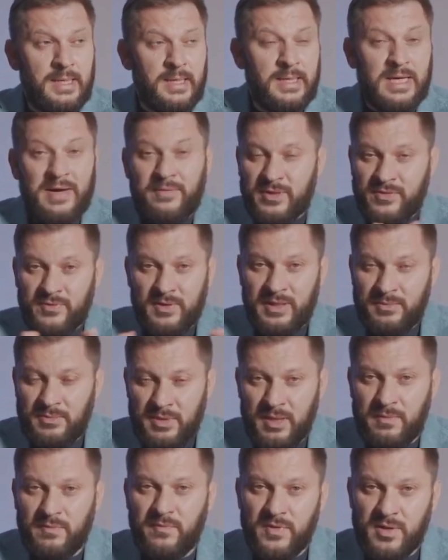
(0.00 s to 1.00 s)
И я вас в этом
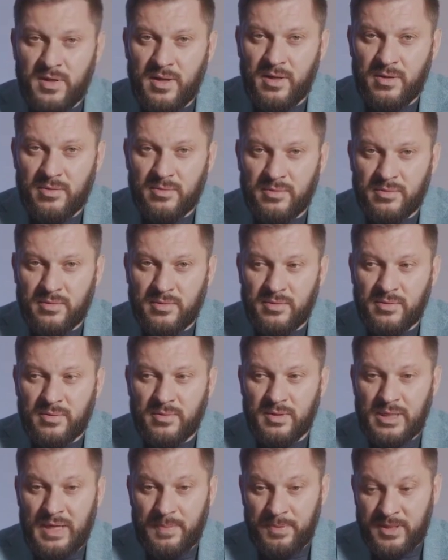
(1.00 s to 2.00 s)
не обвиняю.
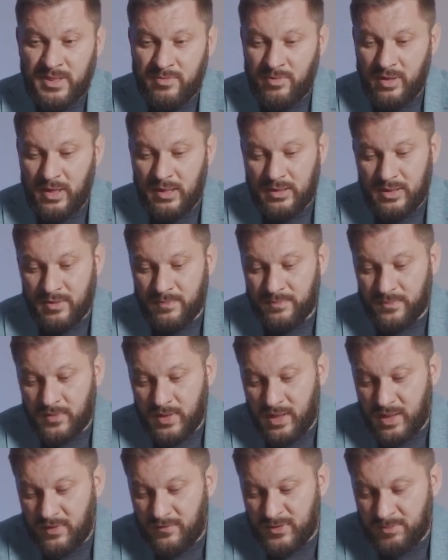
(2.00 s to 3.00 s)
Я понимаю, там
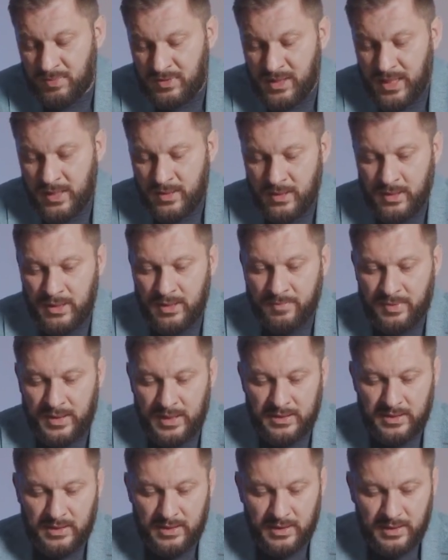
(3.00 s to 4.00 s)
э, воспитательный
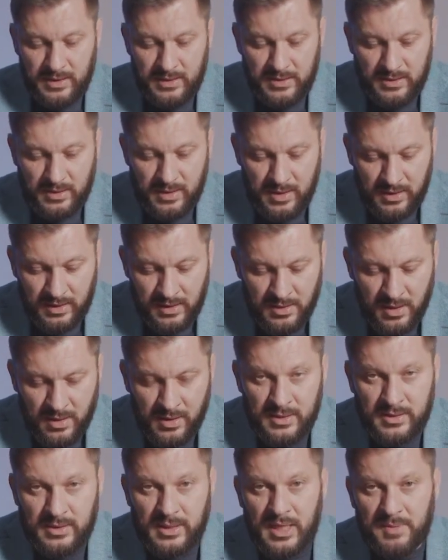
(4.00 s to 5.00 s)
процесс,
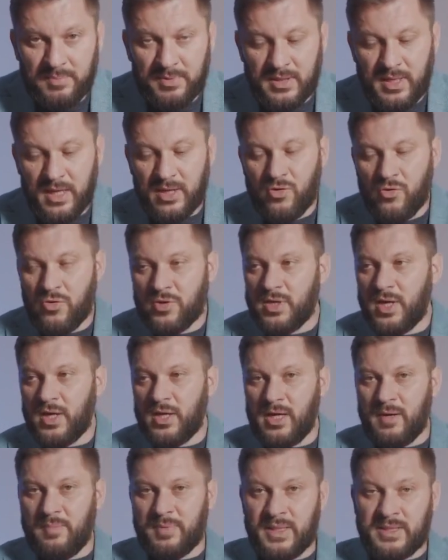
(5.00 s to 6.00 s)
родительская педагогика,